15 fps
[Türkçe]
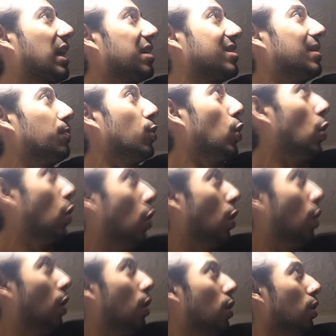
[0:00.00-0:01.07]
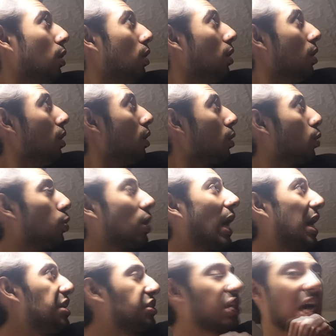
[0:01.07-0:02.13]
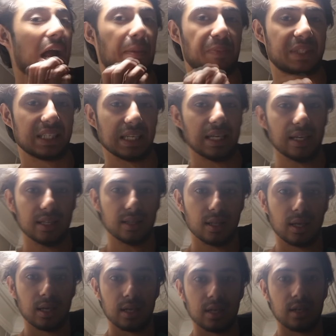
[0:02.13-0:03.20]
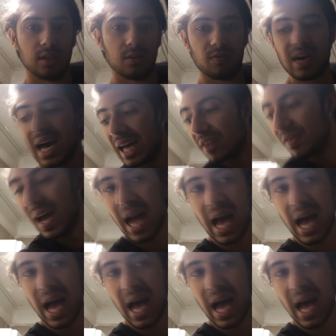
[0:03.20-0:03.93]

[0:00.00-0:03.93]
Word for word: vakası bu. Kur'an çarpsın. Ver